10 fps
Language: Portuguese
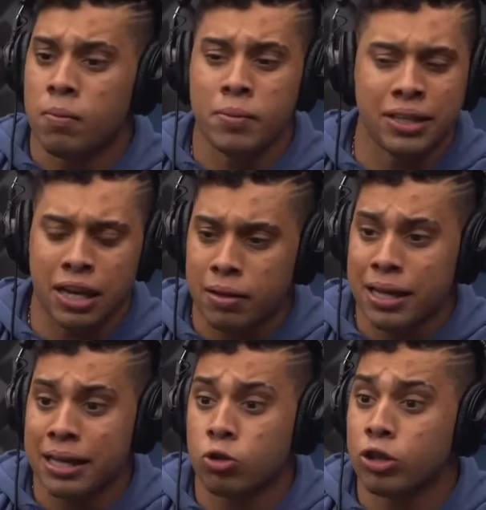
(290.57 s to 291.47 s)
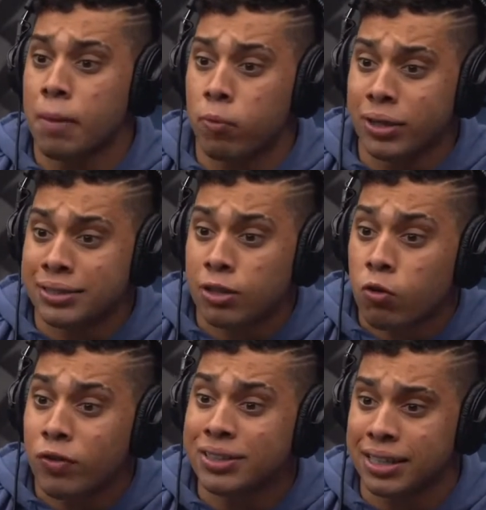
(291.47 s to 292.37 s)
Menina entrou na polícia
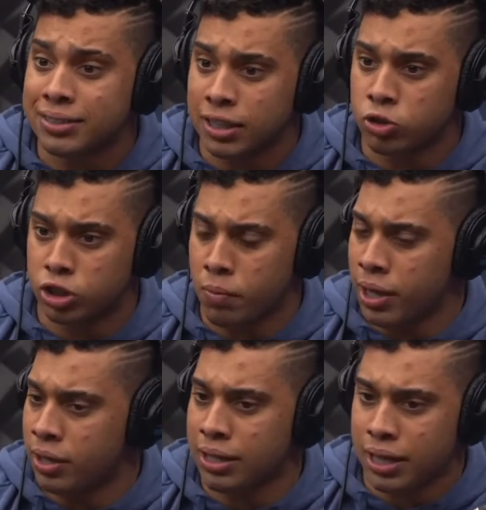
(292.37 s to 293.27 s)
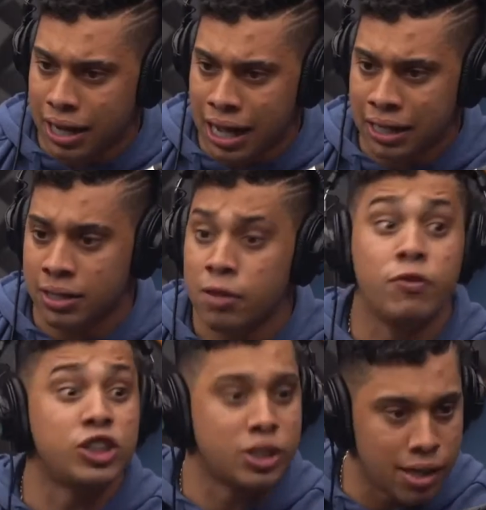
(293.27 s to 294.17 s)
com 26 anos também, delegada,
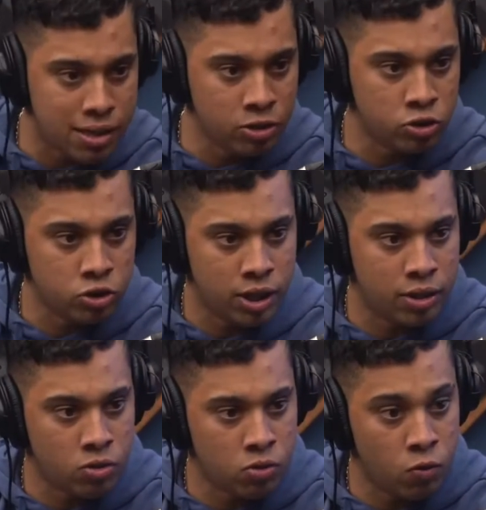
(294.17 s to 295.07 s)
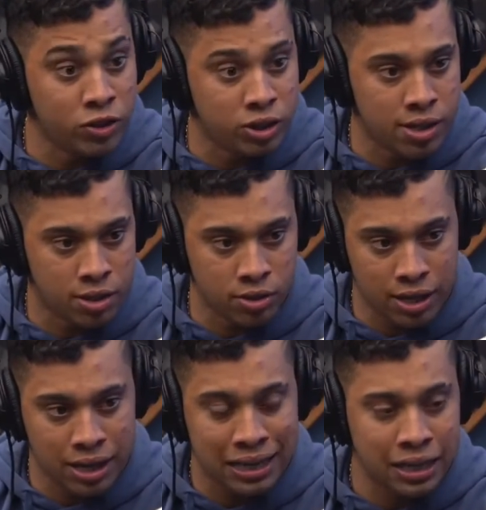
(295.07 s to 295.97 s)
23 anos, entrou com 23 anos
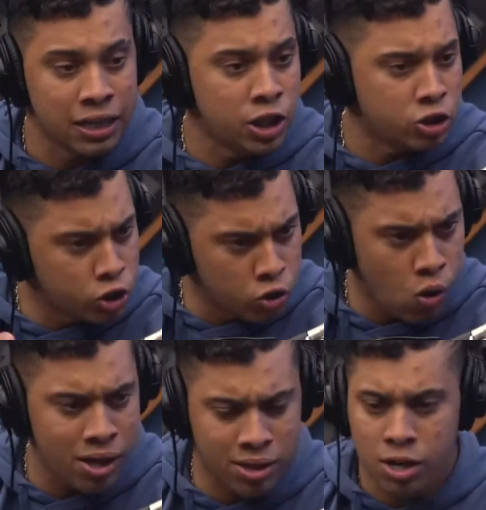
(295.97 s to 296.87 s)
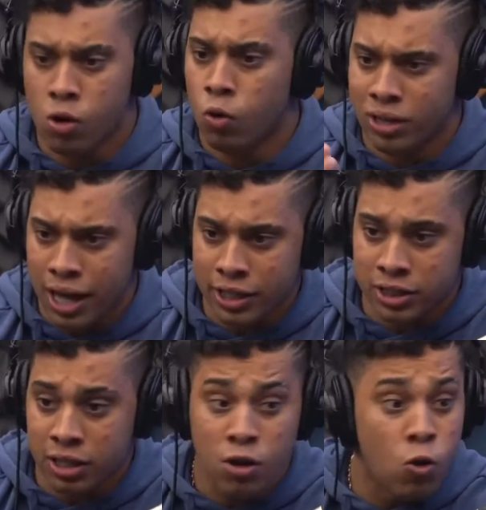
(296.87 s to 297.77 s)
delegada, estudiosa,
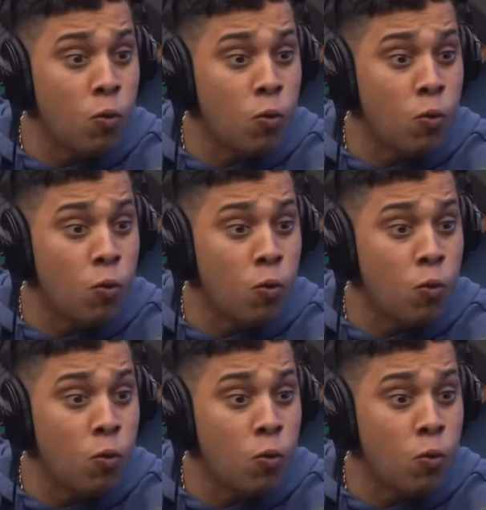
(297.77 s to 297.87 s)
honesta,